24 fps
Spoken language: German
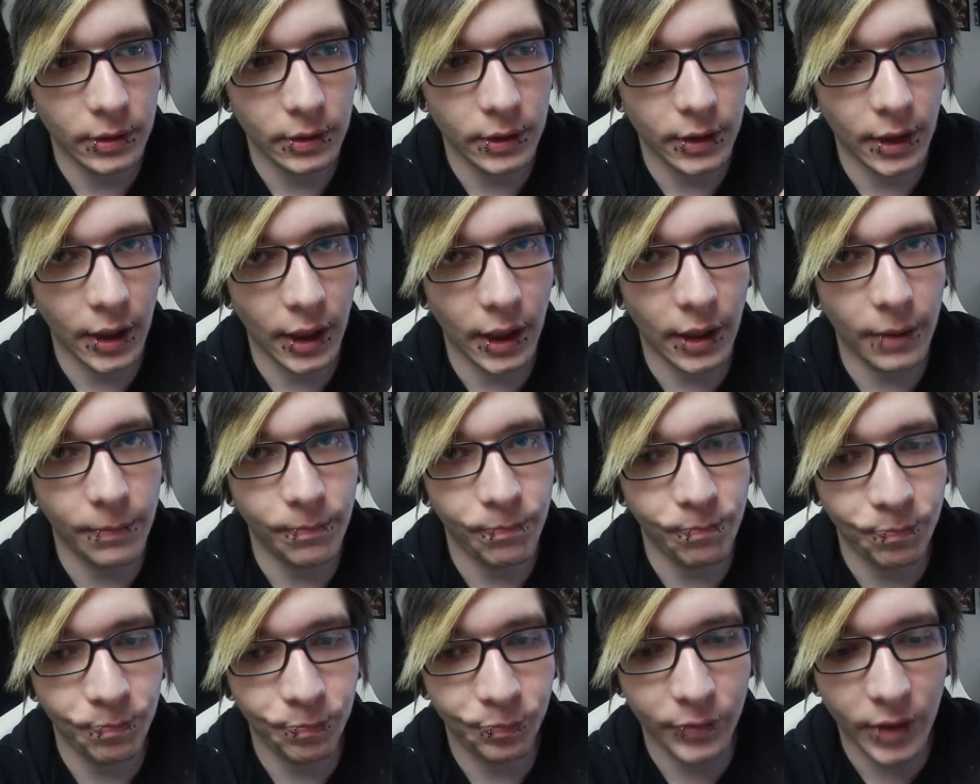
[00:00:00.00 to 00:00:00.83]
Ja,
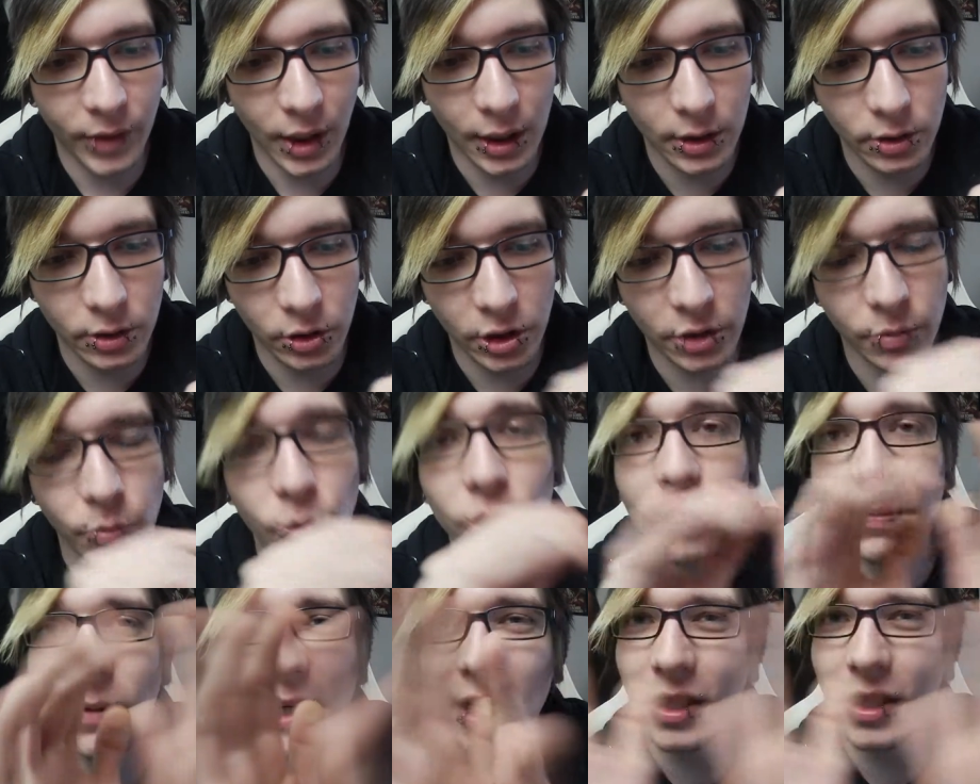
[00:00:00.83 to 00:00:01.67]
also ich
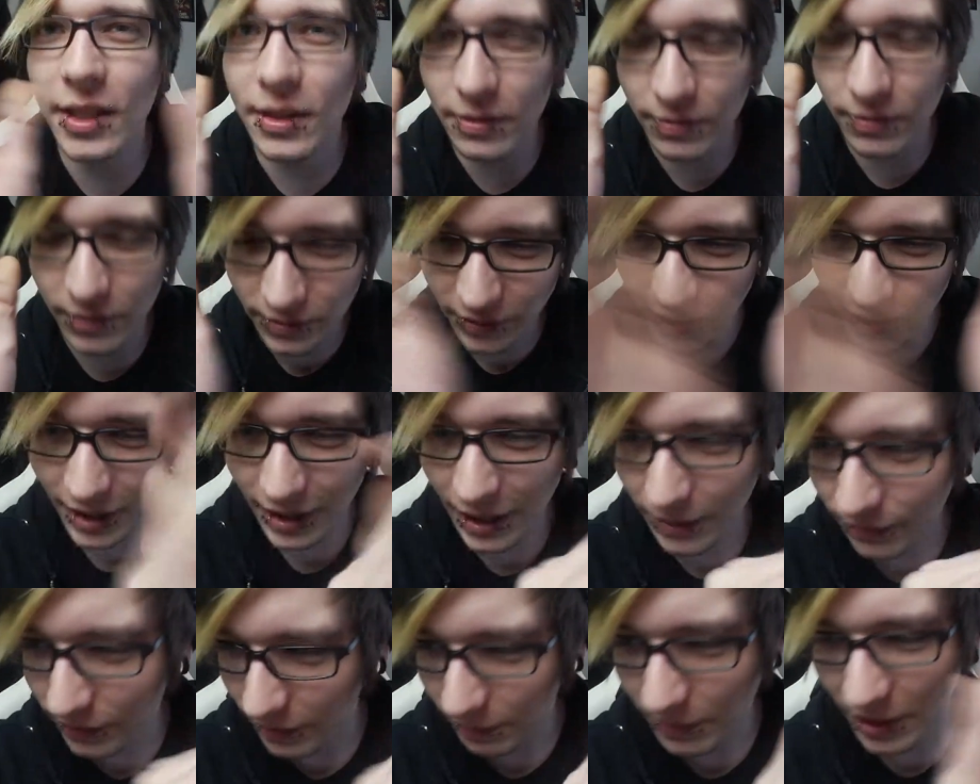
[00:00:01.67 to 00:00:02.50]
muss mal, ich, ich
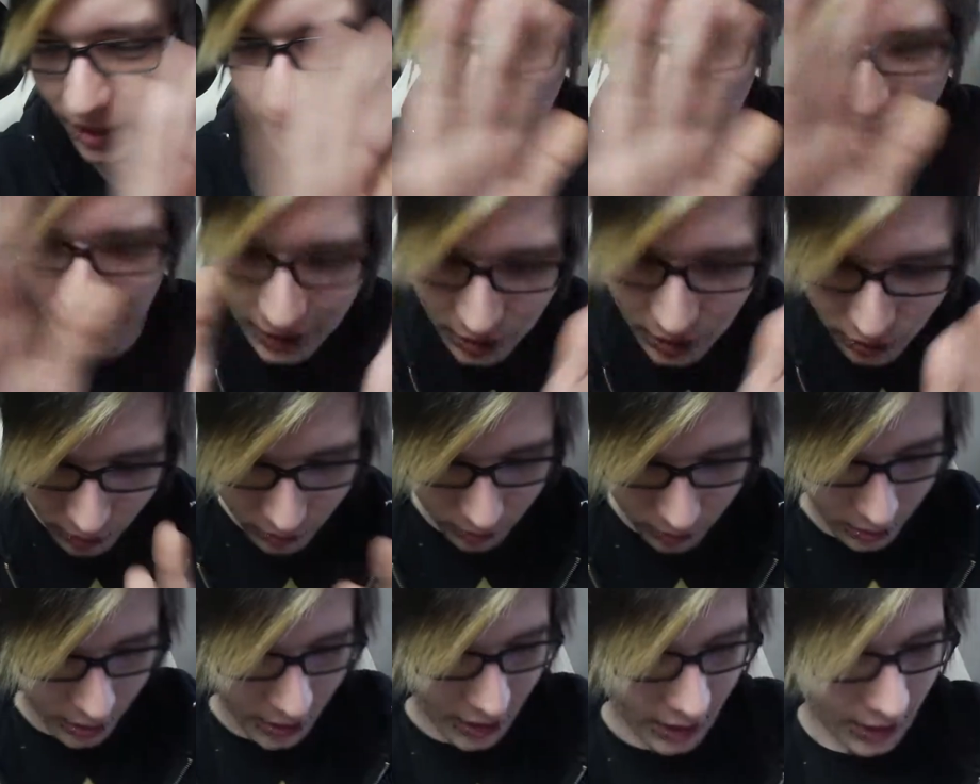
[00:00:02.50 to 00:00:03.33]
fange einfach mal ganz von
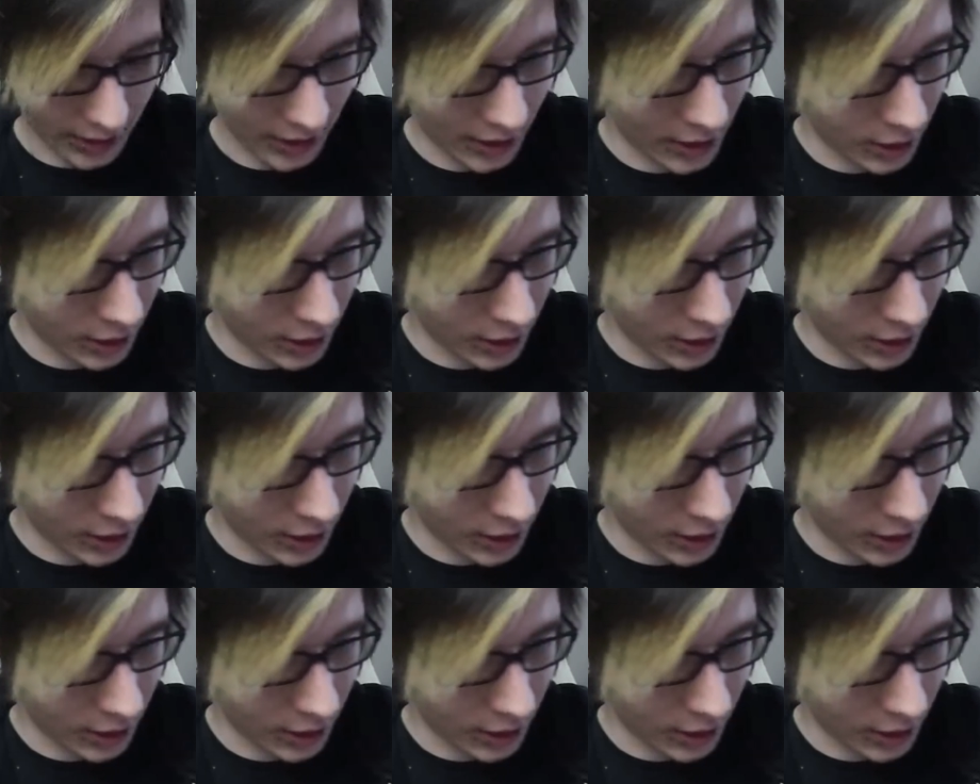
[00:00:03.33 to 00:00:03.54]
vorne an.